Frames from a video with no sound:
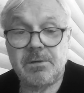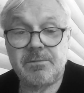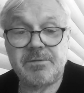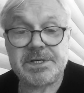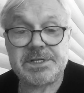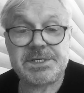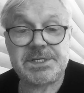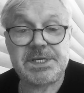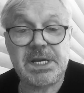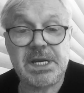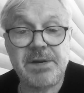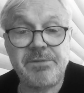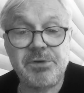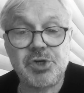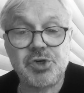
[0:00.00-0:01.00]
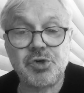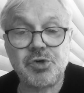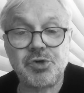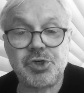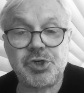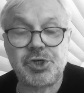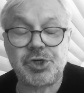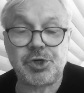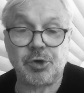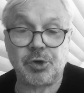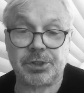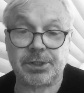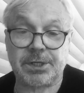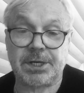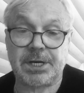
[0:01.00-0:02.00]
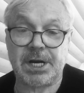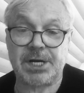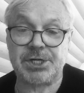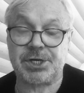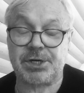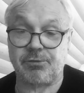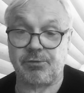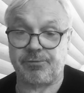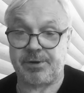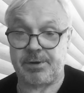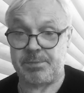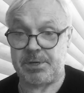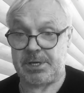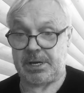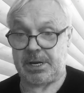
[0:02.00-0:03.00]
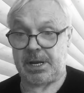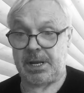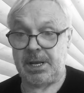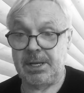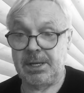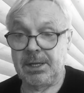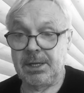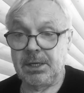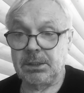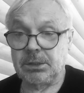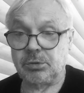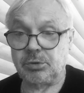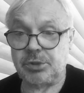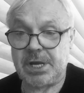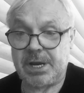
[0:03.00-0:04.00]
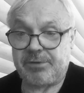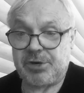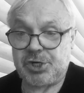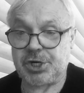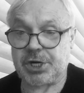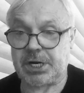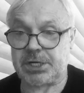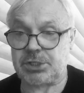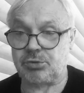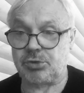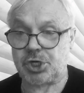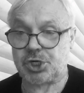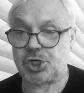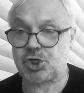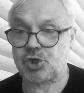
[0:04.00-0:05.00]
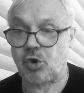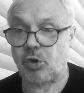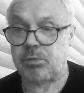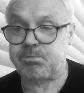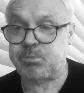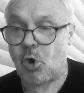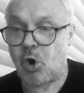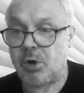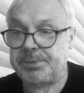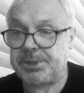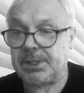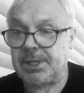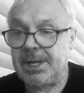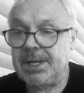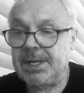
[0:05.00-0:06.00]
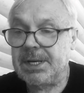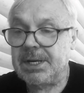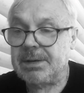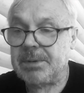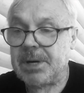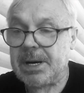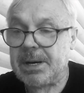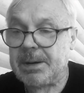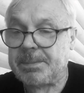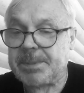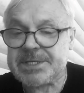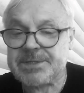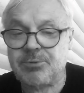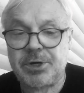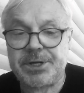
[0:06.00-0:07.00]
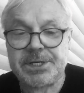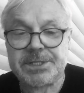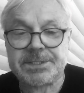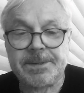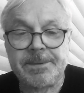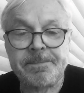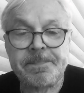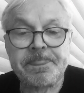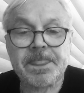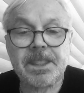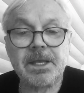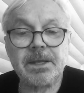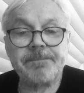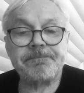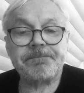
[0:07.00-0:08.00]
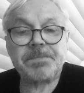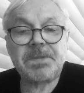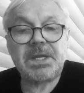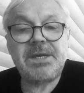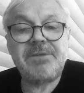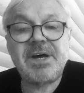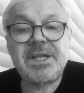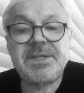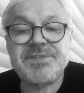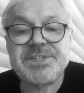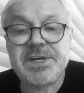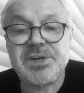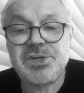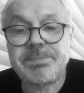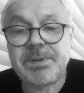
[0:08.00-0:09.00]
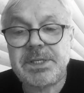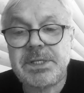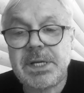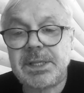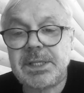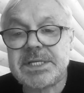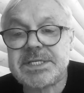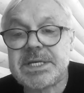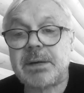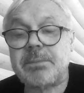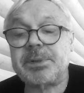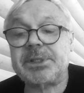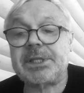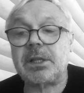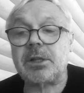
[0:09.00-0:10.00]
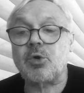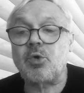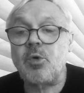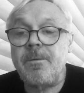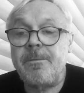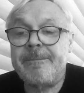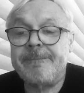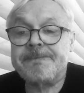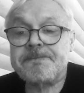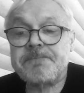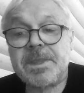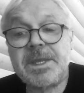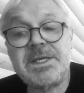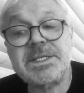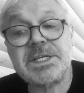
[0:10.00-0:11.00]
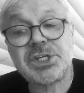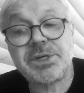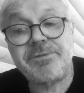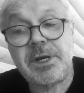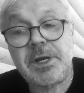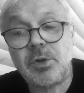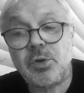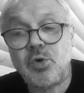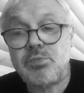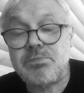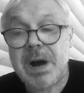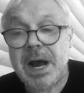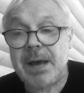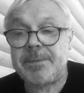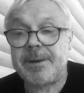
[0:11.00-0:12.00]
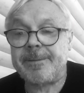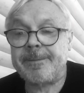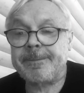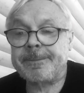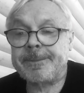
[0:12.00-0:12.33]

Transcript: Васильевичу, черт, как же его фамилия. Ну, давеча, как сюда же шел, помнил. А, позвольте -с. Иван Евсеевич поднял глаза к потолку и зашевелил губами.